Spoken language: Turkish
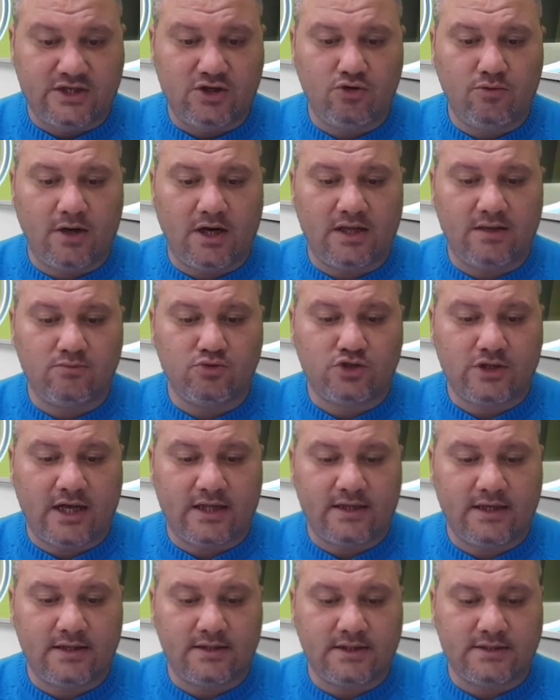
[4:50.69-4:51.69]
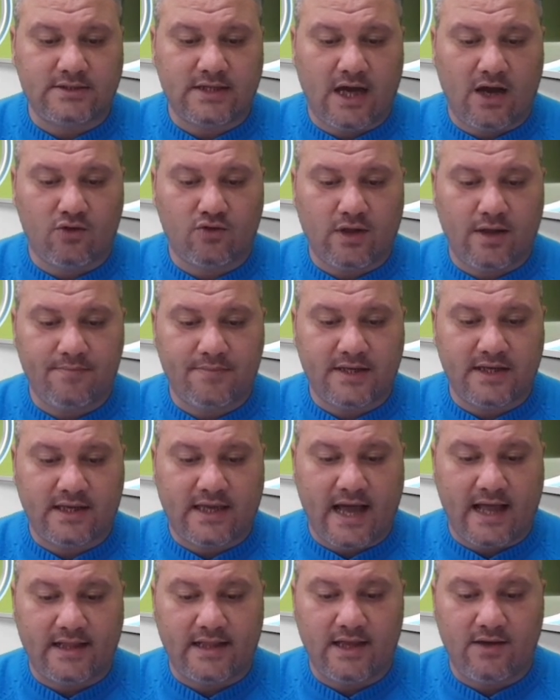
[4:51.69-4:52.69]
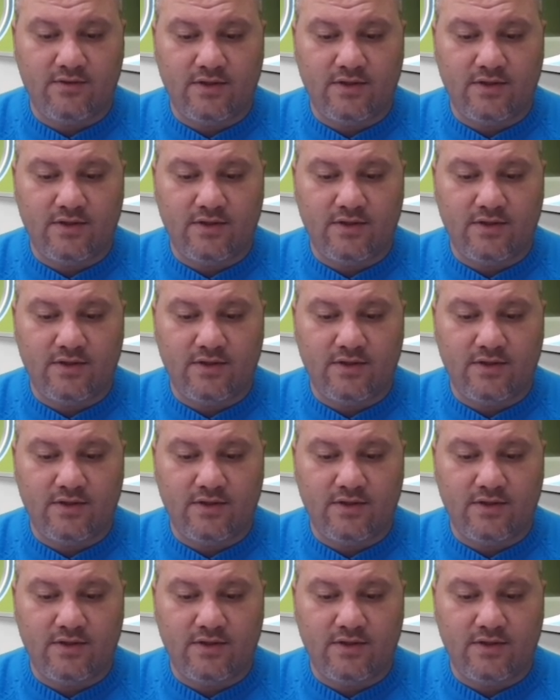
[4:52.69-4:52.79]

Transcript: 2 numaralı mücadelede Southampton kendi